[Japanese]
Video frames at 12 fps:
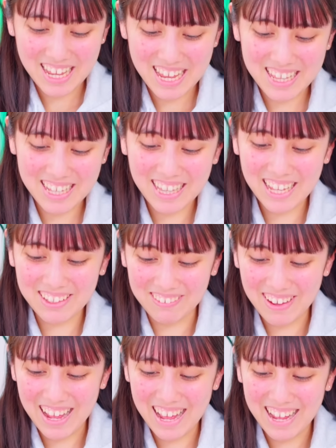で出たの
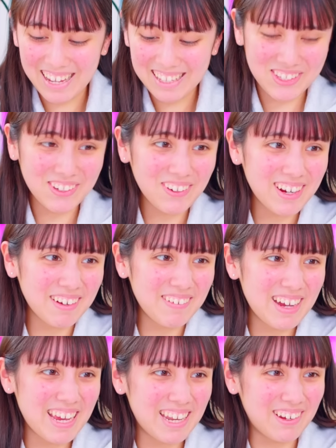は超可愛い